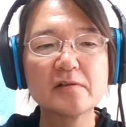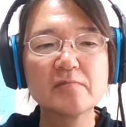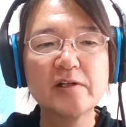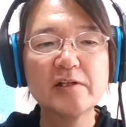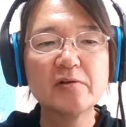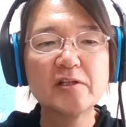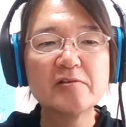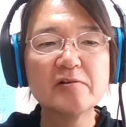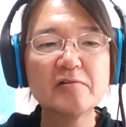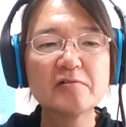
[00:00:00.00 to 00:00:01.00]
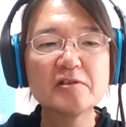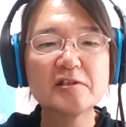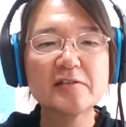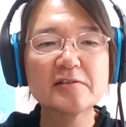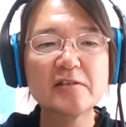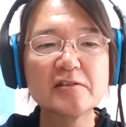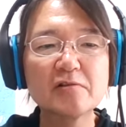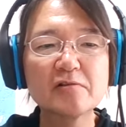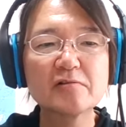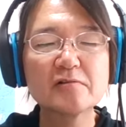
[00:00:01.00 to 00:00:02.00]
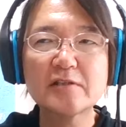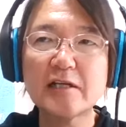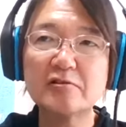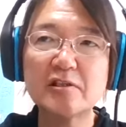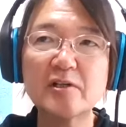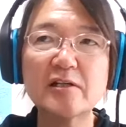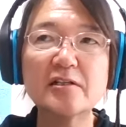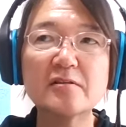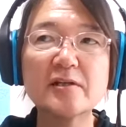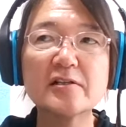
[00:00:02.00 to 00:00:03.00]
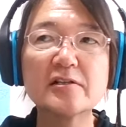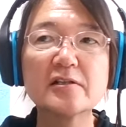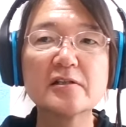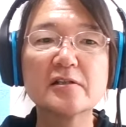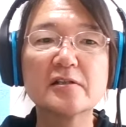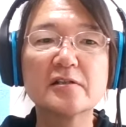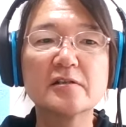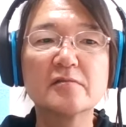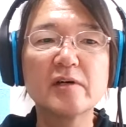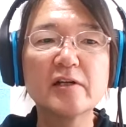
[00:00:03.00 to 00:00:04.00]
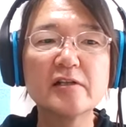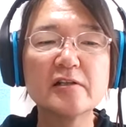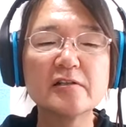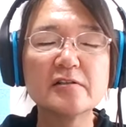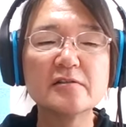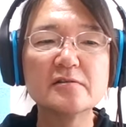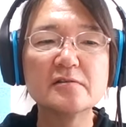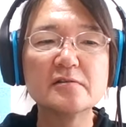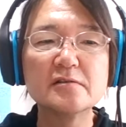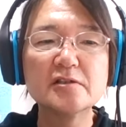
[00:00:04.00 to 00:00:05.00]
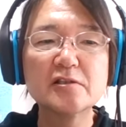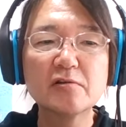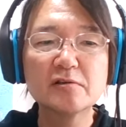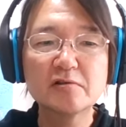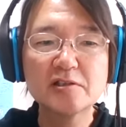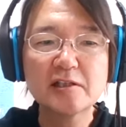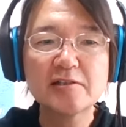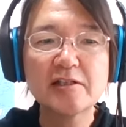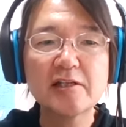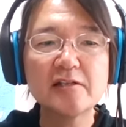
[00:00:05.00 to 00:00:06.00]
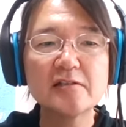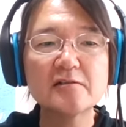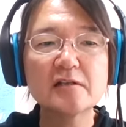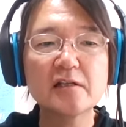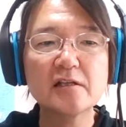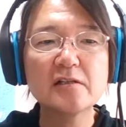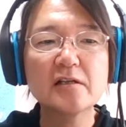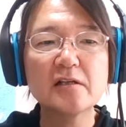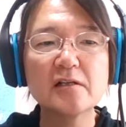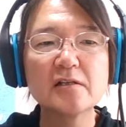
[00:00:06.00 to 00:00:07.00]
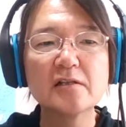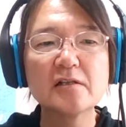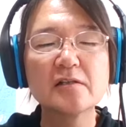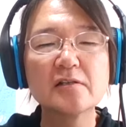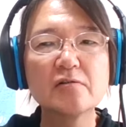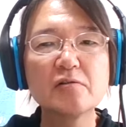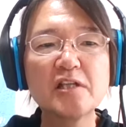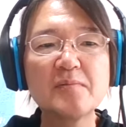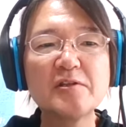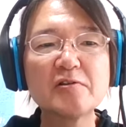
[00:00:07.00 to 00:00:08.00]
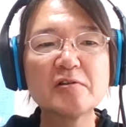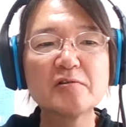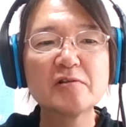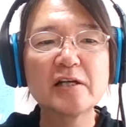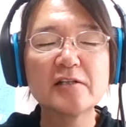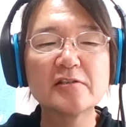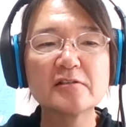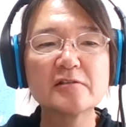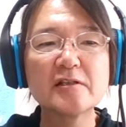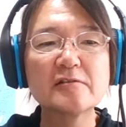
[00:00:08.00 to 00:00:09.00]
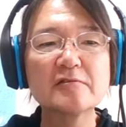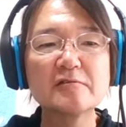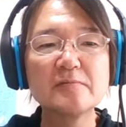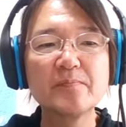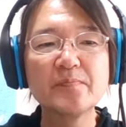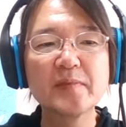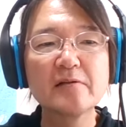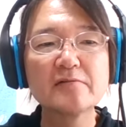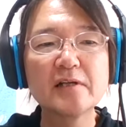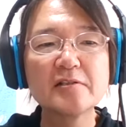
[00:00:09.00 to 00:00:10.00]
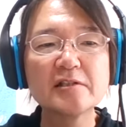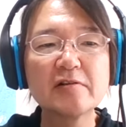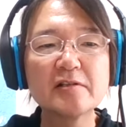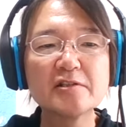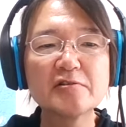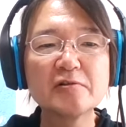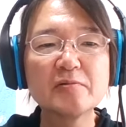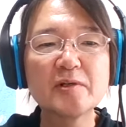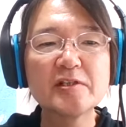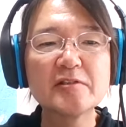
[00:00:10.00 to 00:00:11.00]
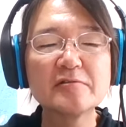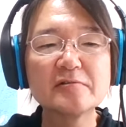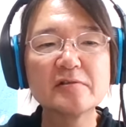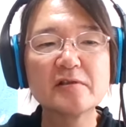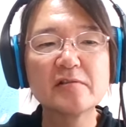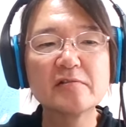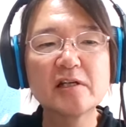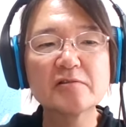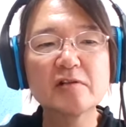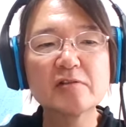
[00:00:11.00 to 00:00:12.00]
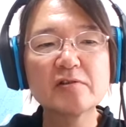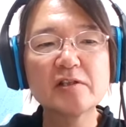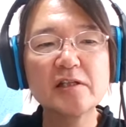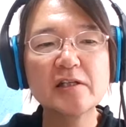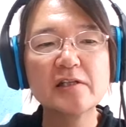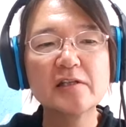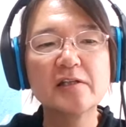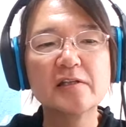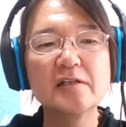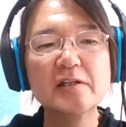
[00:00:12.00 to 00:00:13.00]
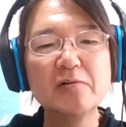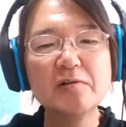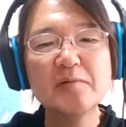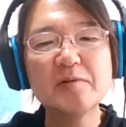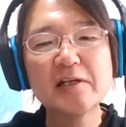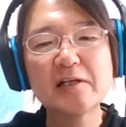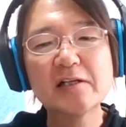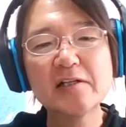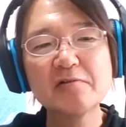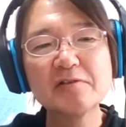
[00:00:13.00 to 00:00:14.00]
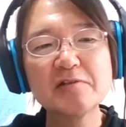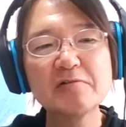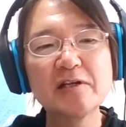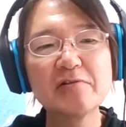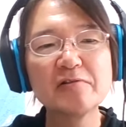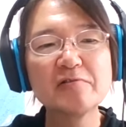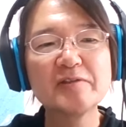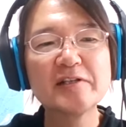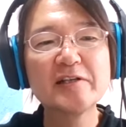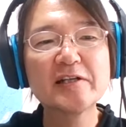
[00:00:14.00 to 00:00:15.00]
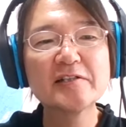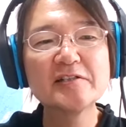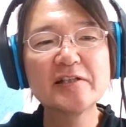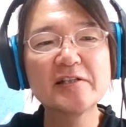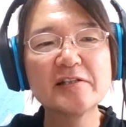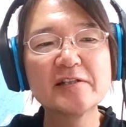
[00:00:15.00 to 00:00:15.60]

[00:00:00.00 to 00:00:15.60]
まあ、日本に広げようとした最初の最初でもないけどまあまあしようとした世代ですかねだからドイツでは緑の党が出てくるフランスでは地球の友が出てくるっていうようなそんな時に日本でもなんか環境政党をやろうよみたいな感じで